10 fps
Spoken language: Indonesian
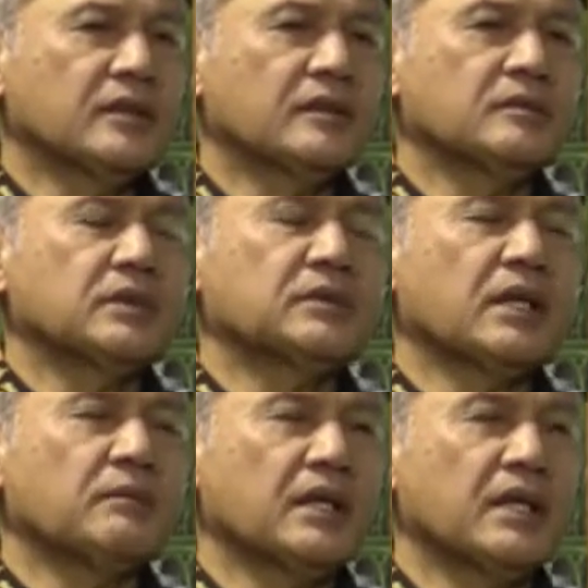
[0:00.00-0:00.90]
itu
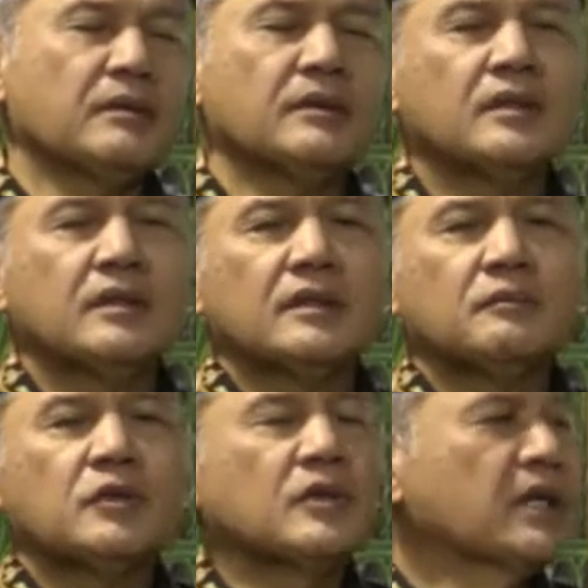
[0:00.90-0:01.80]
terutama
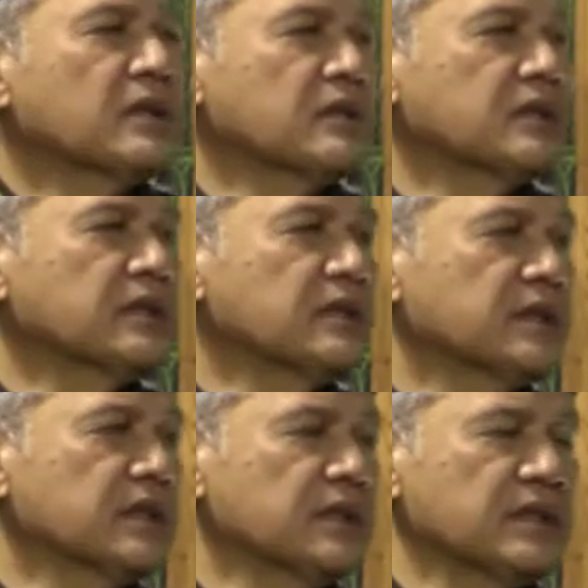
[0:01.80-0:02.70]
Bung Karno
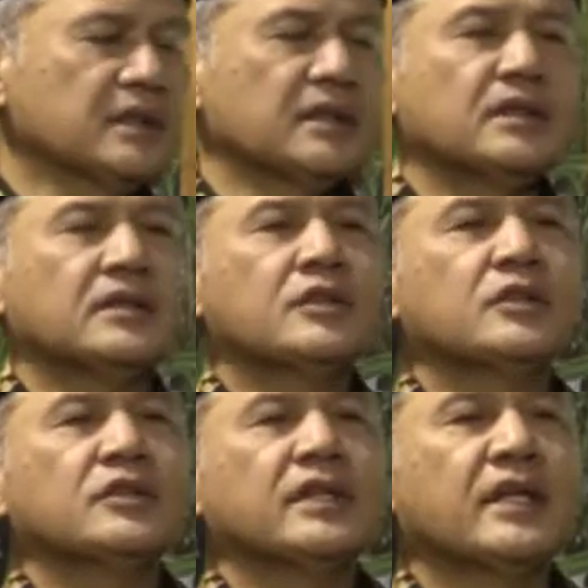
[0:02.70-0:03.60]
sendiri,
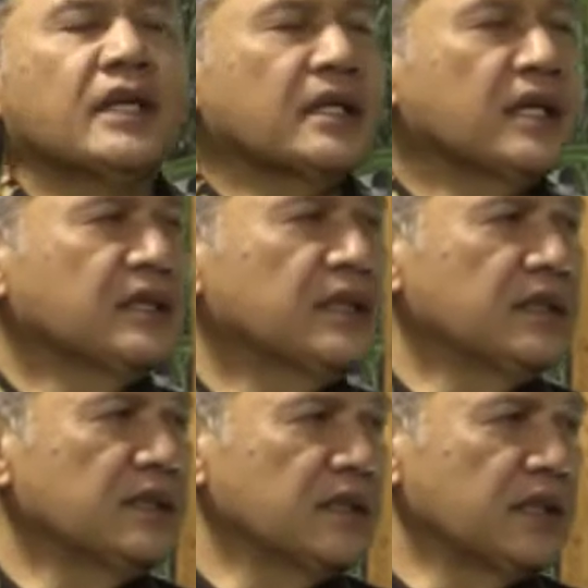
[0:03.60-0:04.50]
terus Nyai
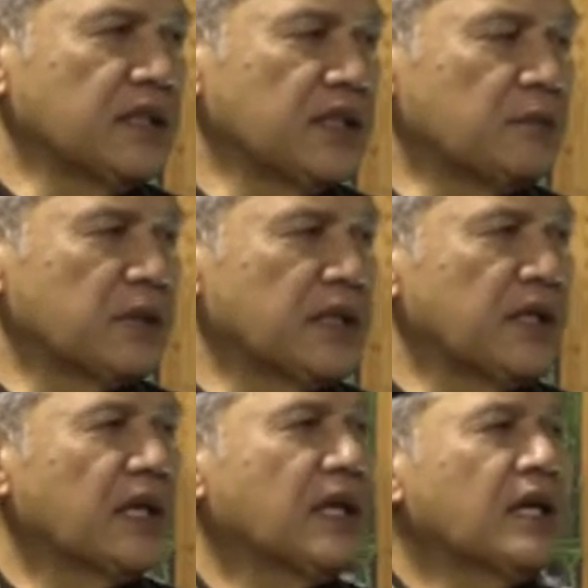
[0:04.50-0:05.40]
Kiai Ahmad
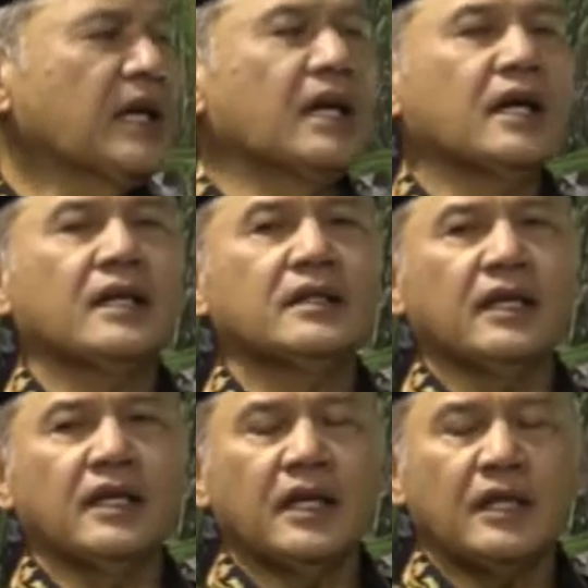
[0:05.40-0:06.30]
Dahlan,
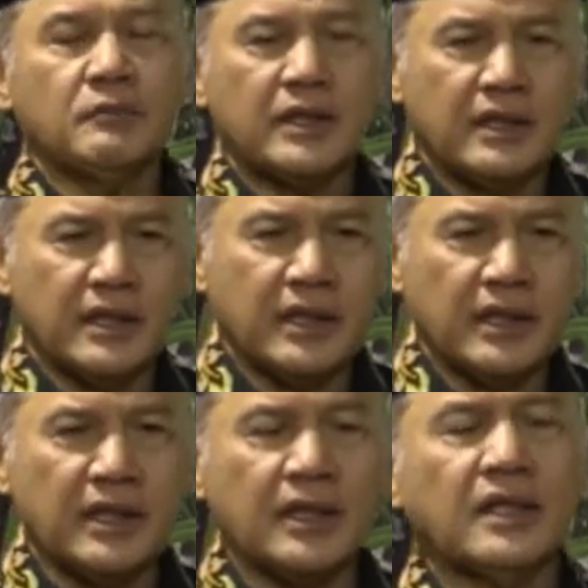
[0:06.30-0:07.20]
Nyai Ahmad
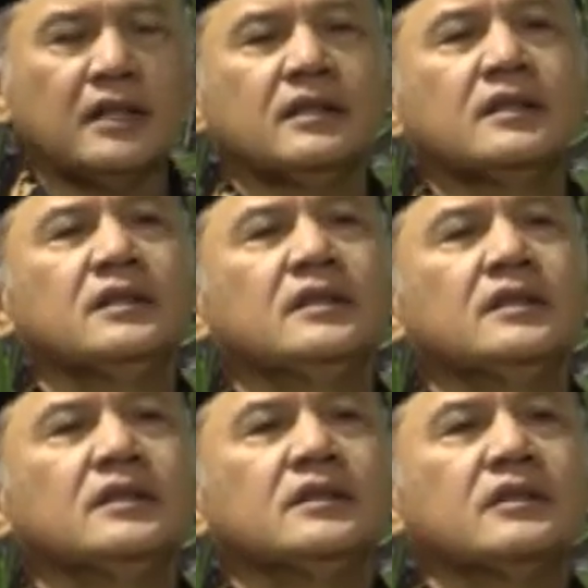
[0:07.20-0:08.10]
Dahlan,
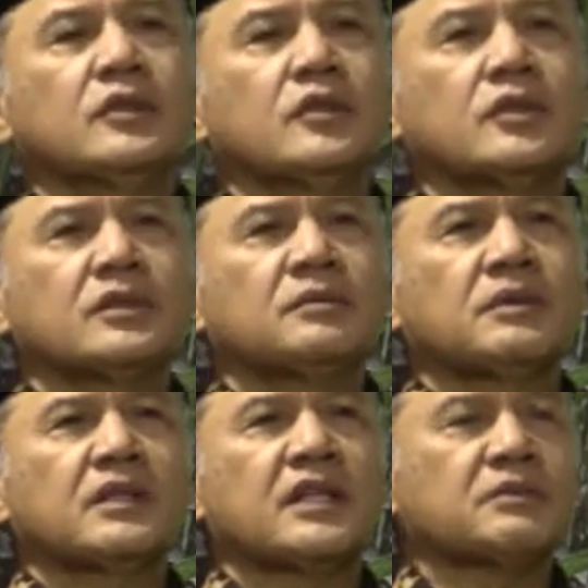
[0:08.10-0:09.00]
terus
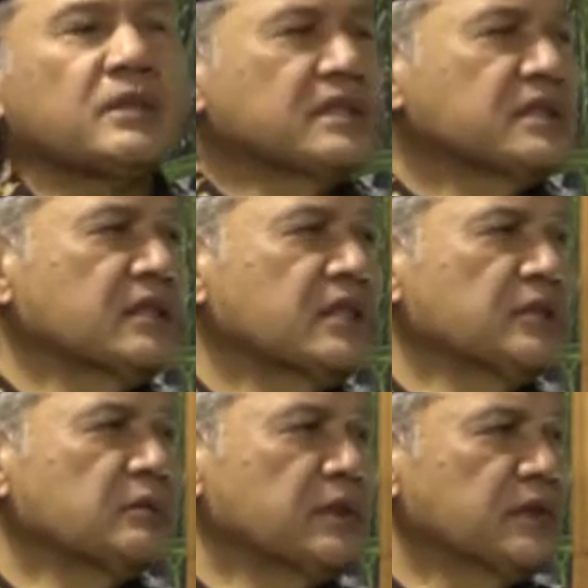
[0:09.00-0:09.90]
Kasman Singho
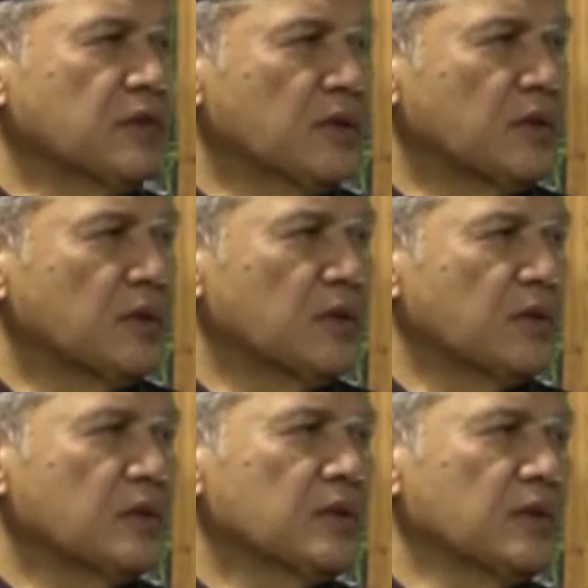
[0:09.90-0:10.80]
Dumejo
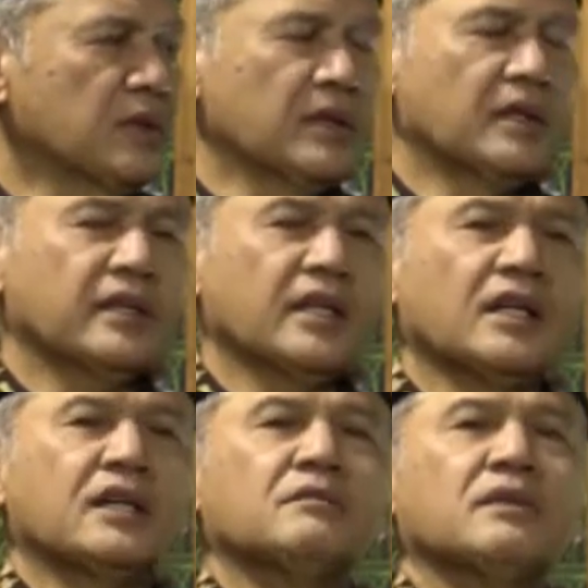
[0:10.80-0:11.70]
yang, kemarin, uh,
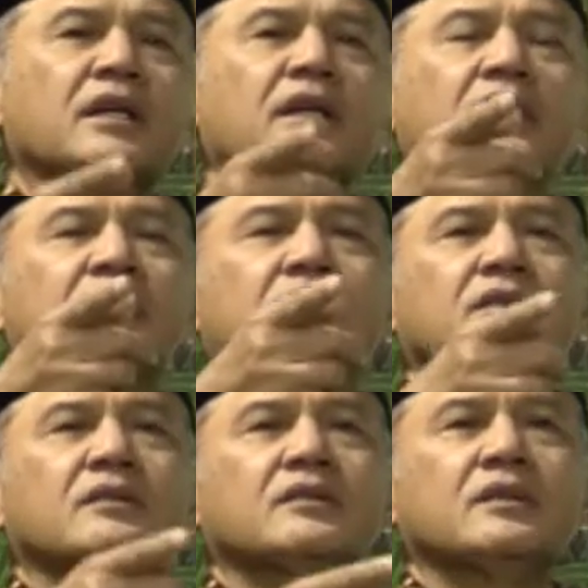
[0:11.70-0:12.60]
yang kemarin
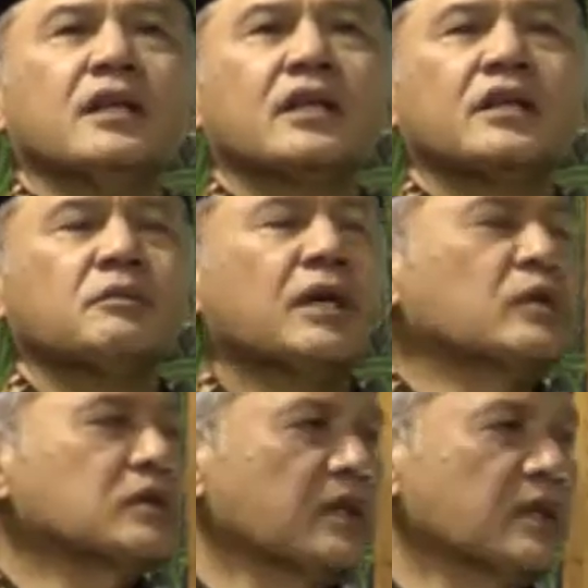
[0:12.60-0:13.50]
itu juga Ki
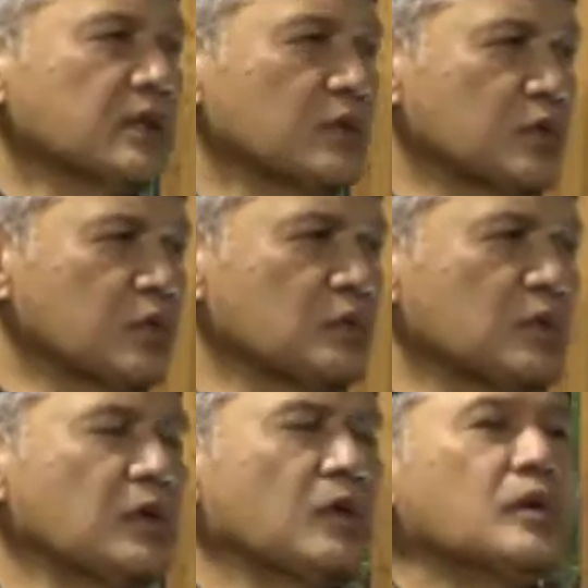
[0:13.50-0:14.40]
Bagus
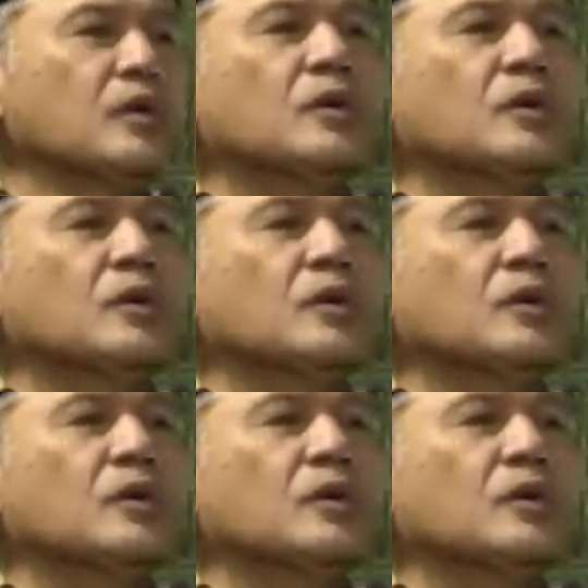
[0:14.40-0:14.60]
Sadikusumo